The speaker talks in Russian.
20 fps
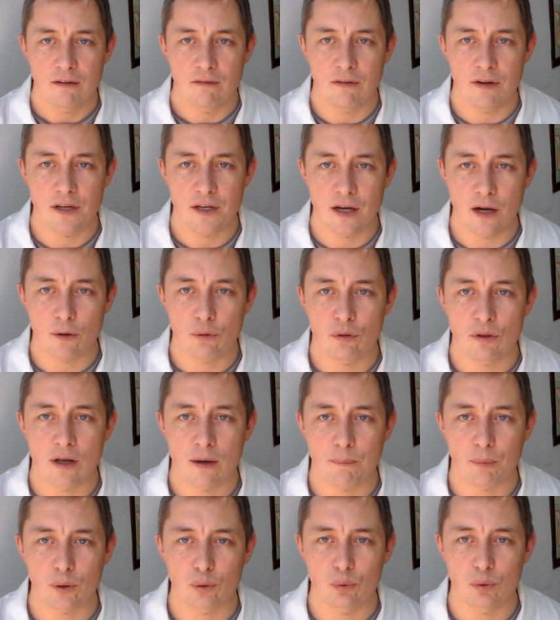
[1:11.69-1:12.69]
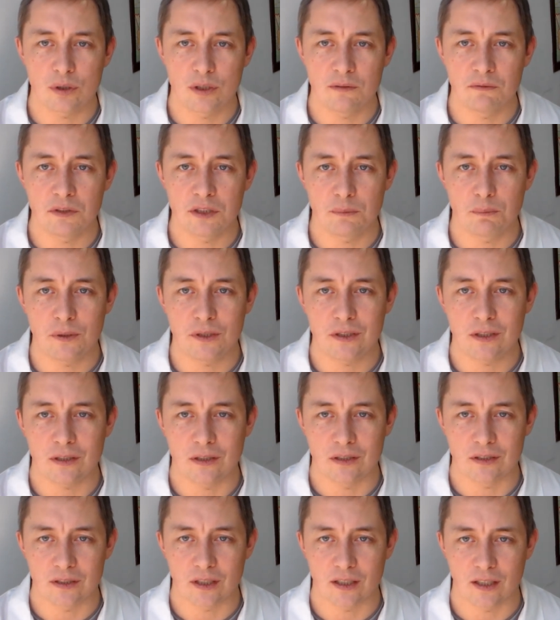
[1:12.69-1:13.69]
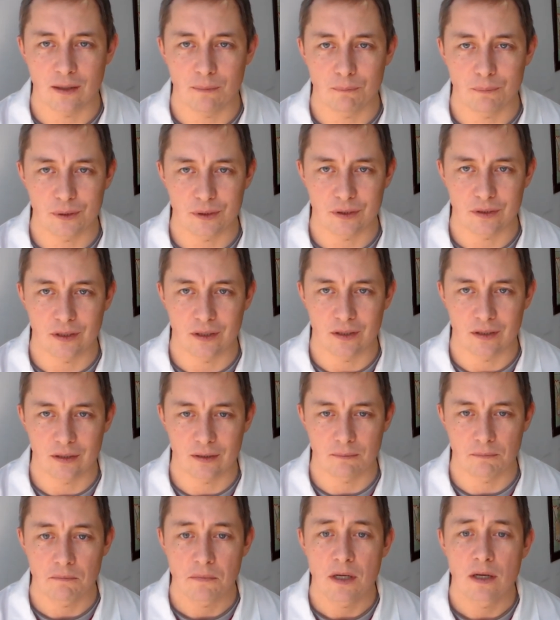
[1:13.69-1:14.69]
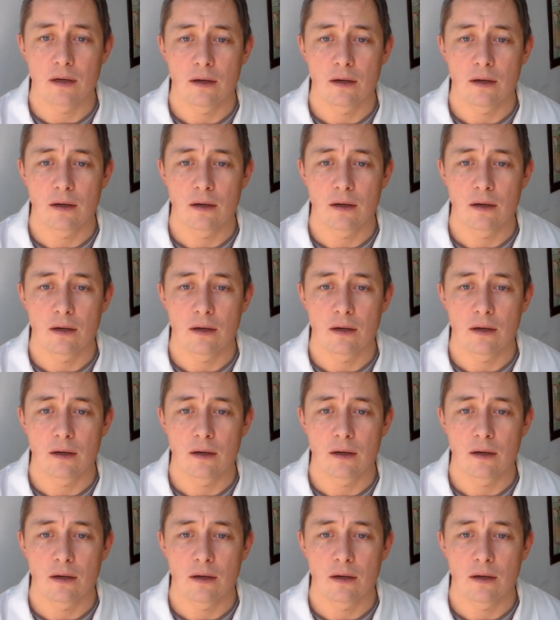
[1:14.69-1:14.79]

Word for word: влияют на продуктивность беседы с таким пациентом.